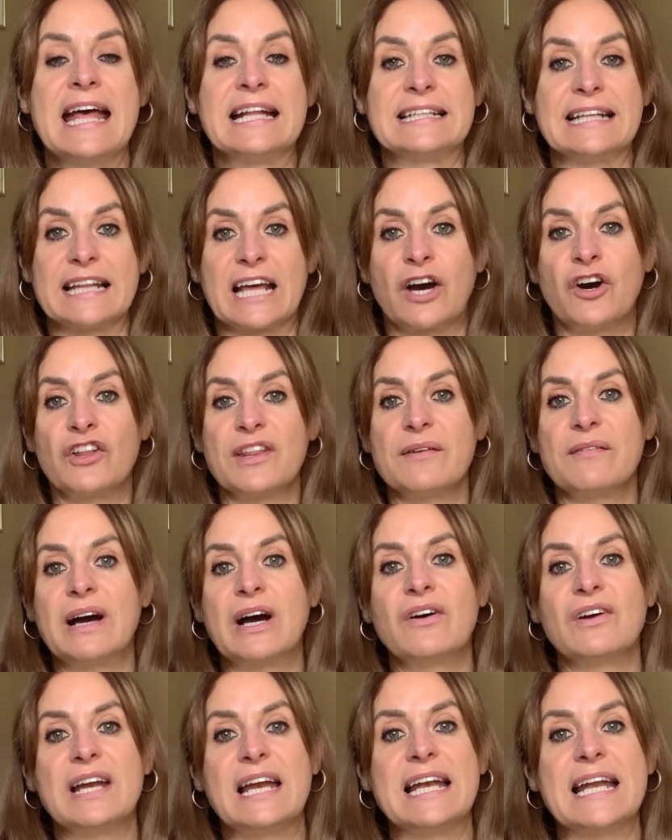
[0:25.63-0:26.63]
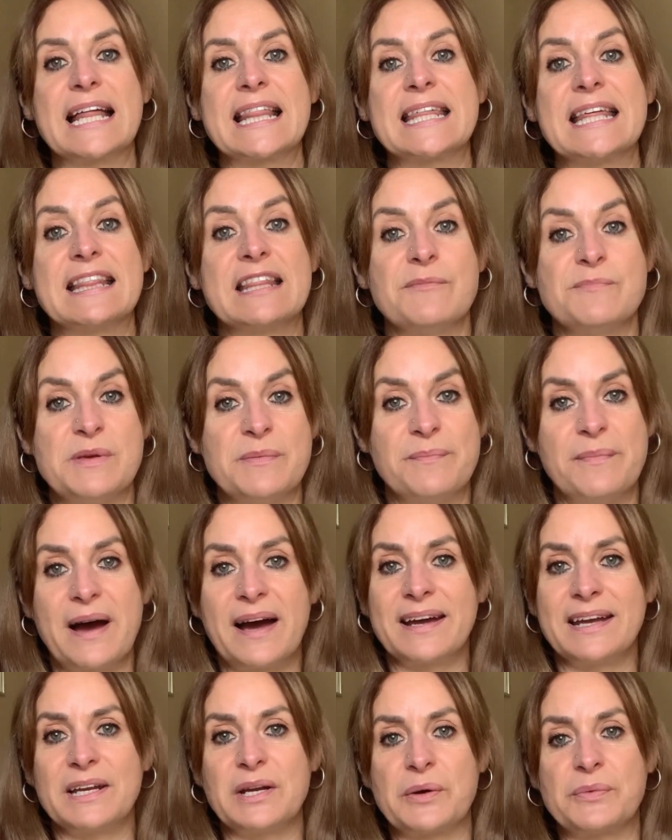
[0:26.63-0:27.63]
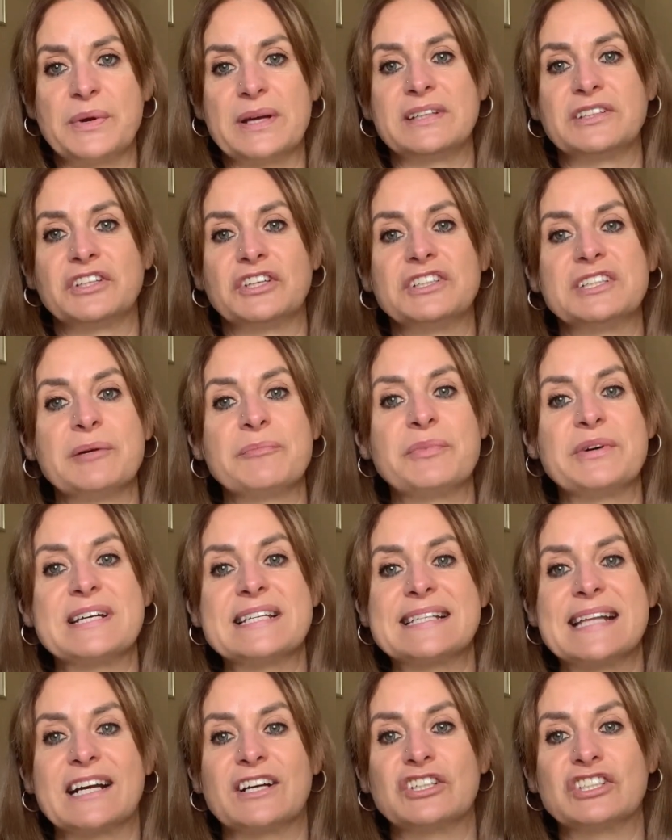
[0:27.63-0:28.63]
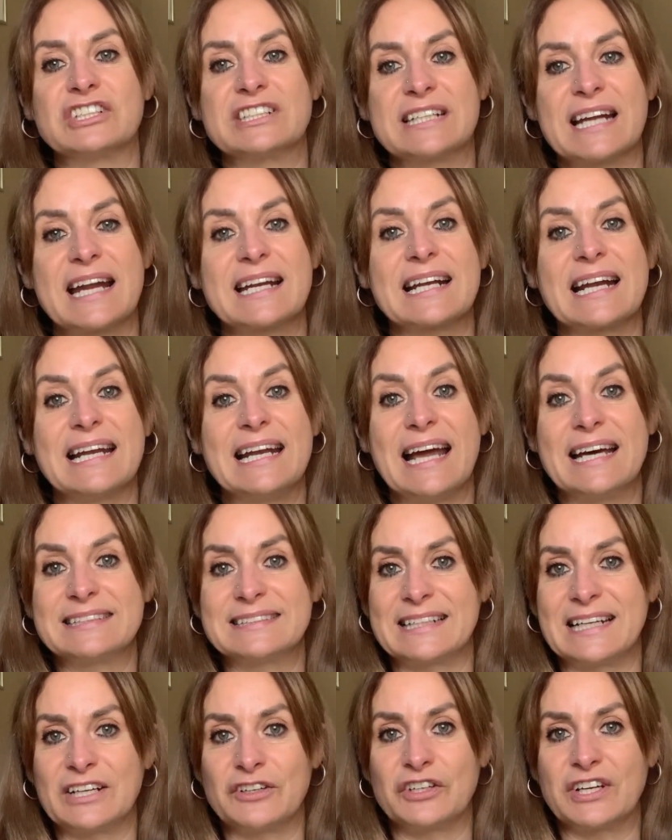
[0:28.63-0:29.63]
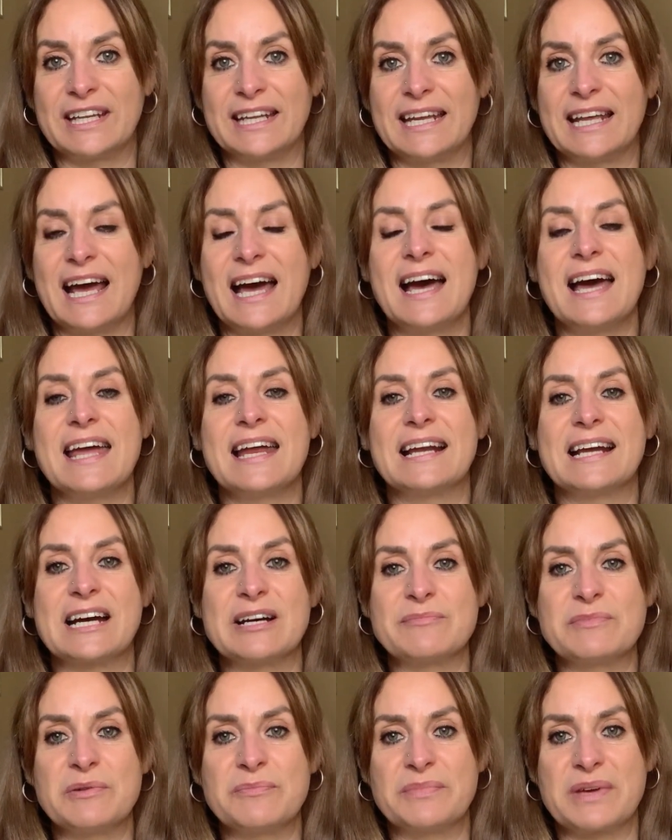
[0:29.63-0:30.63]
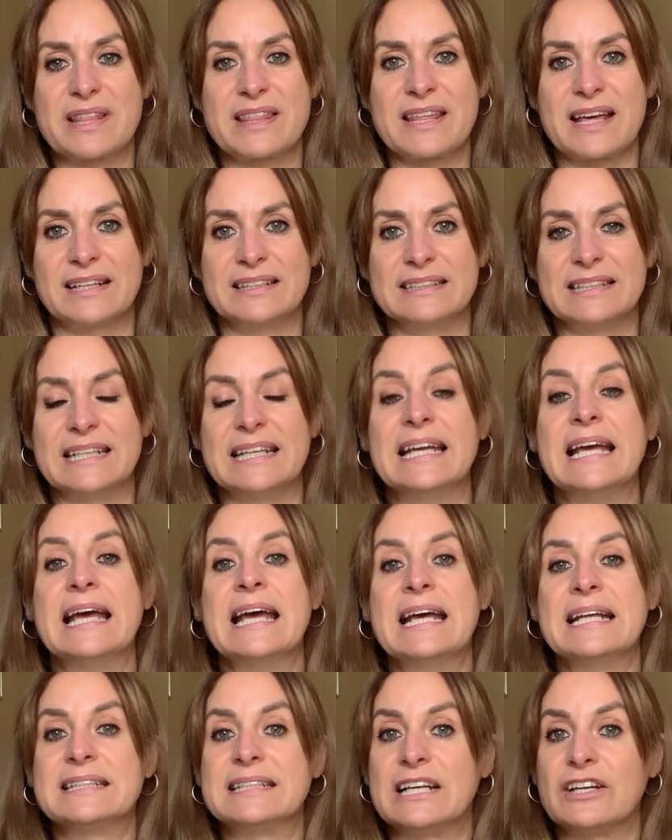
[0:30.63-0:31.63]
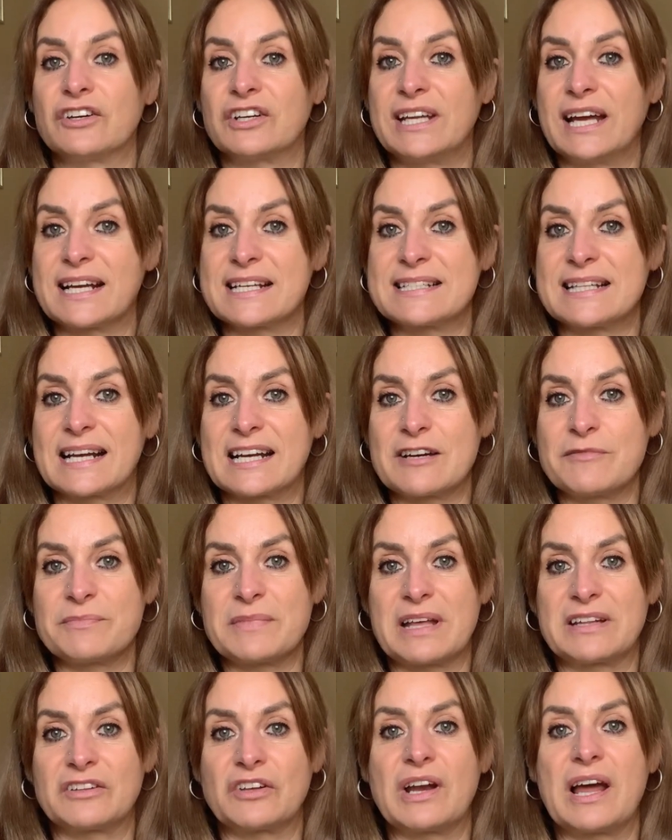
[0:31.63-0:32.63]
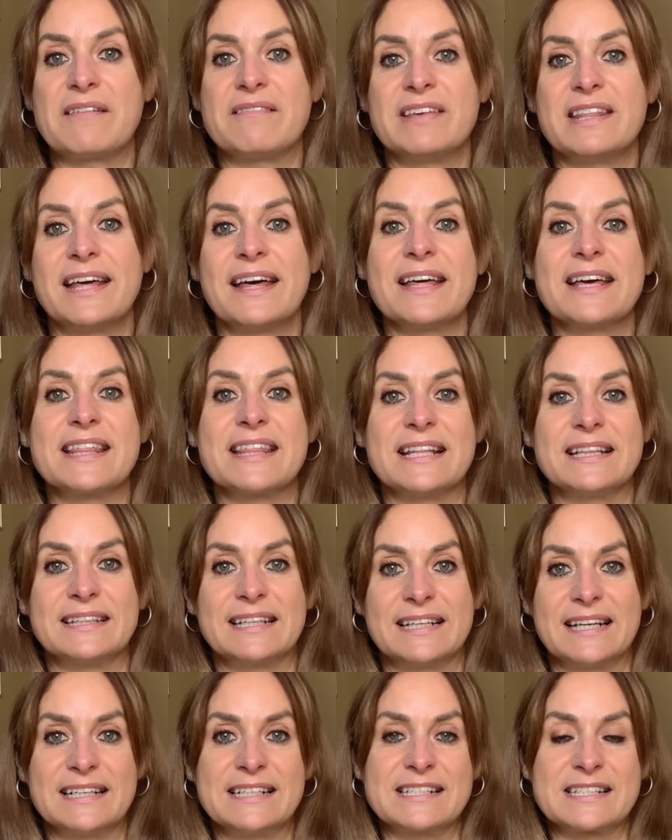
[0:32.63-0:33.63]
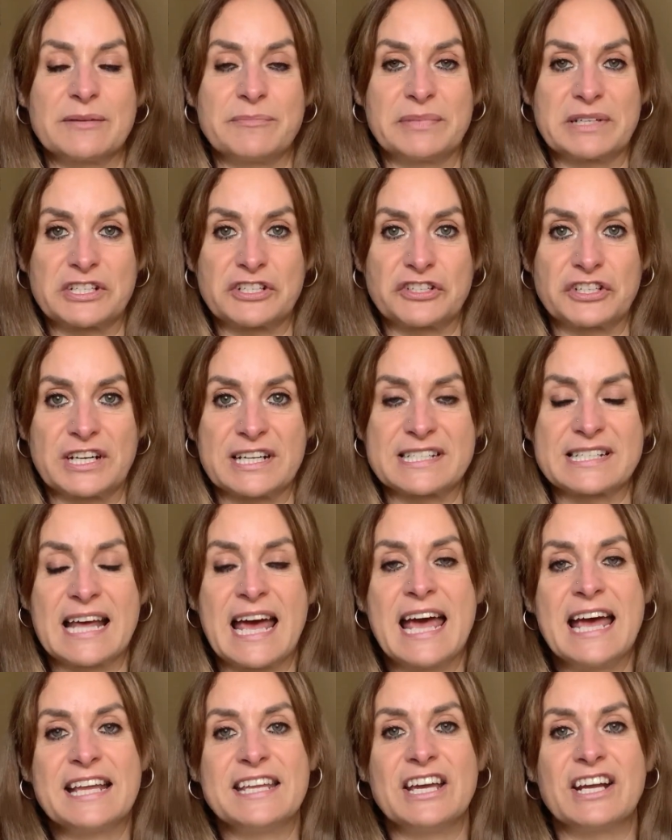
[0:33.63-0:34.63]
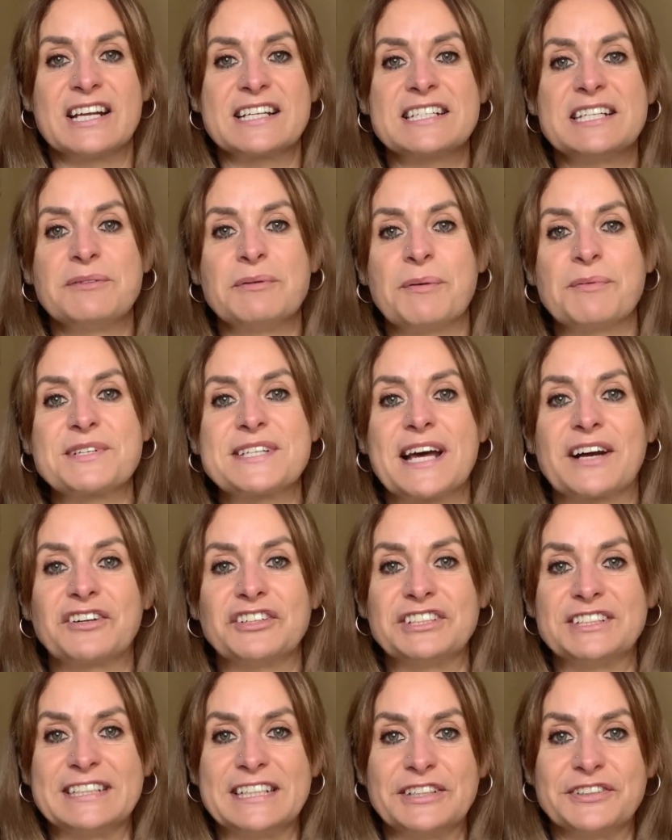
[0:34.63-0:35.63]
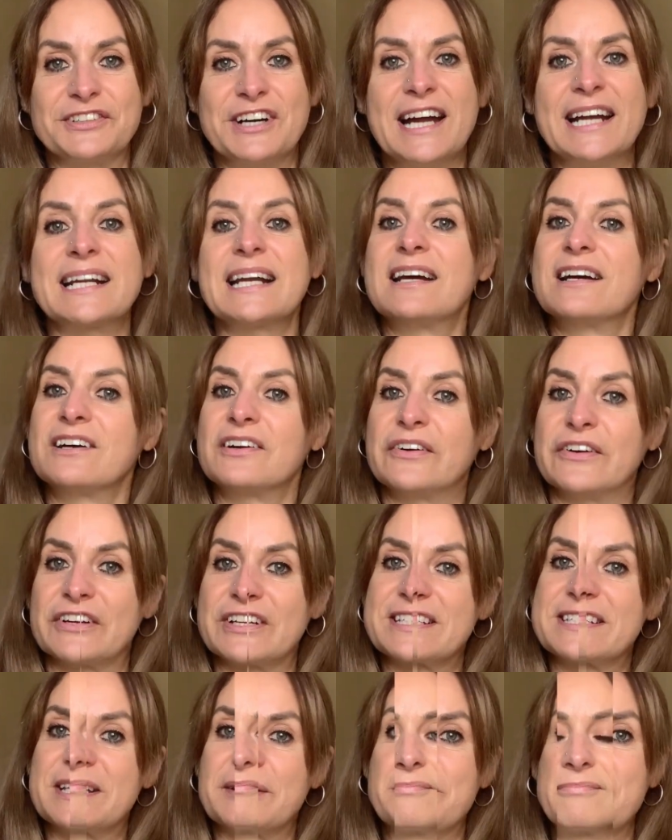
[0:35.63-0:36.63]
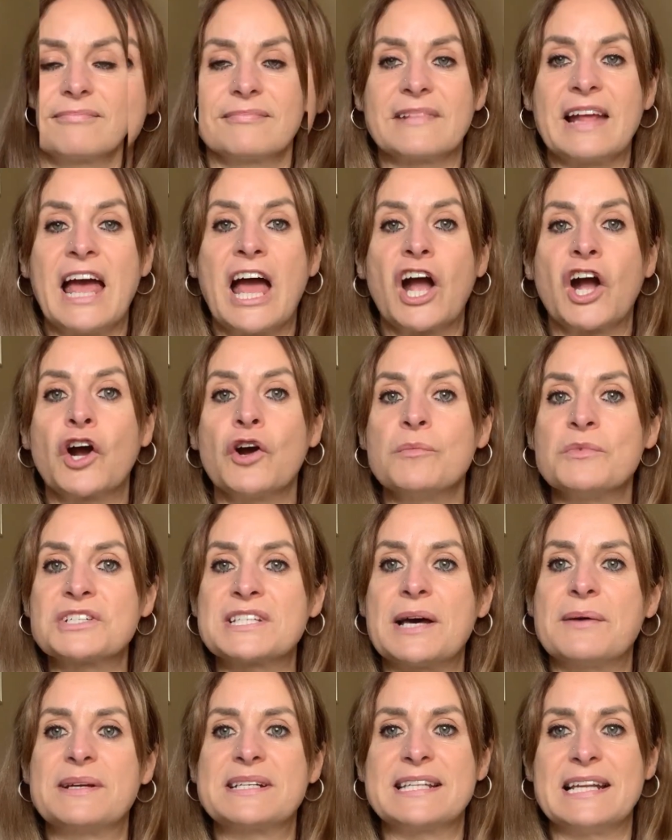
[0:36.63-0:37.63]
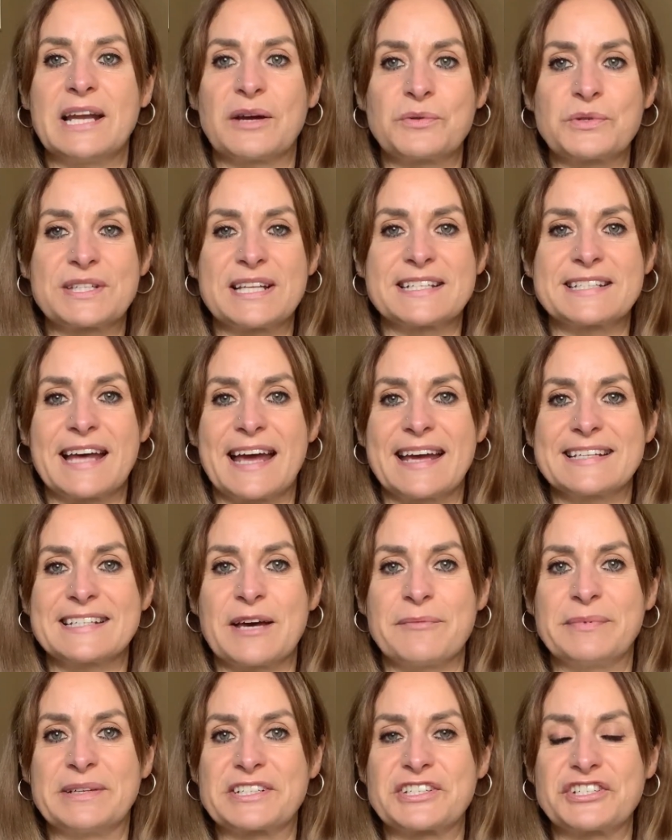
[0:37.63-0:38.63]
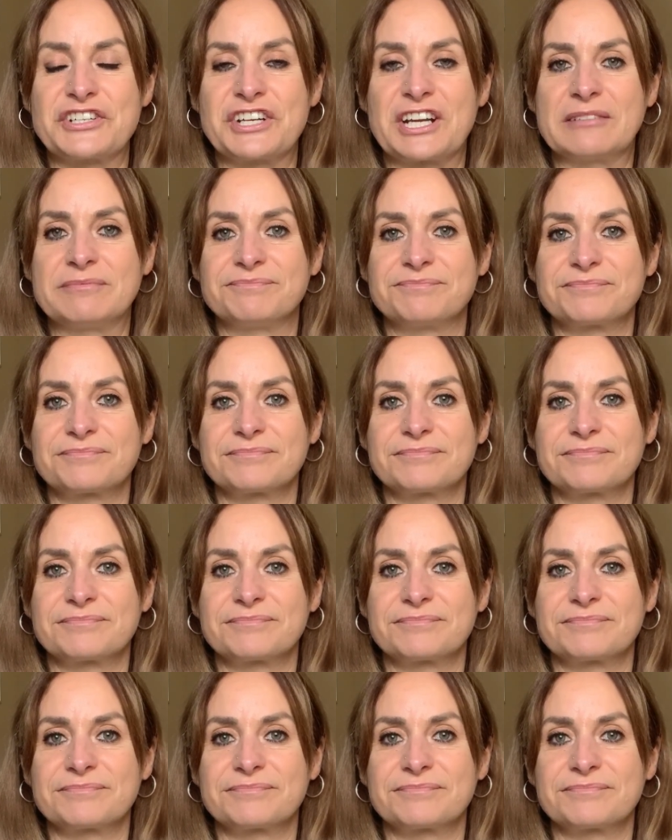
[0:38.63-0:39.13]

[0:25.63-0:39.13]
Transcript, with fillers: Te dejo debajo el enlace de mi página web donde puedes encontrar la trilogía El cambio empieza en ti, trilogía que está cambiando la vida de centenares de personas. Y ahora sí vamos a continuar con este vídeo. ¿Cómo saber si le gustas a esa persona?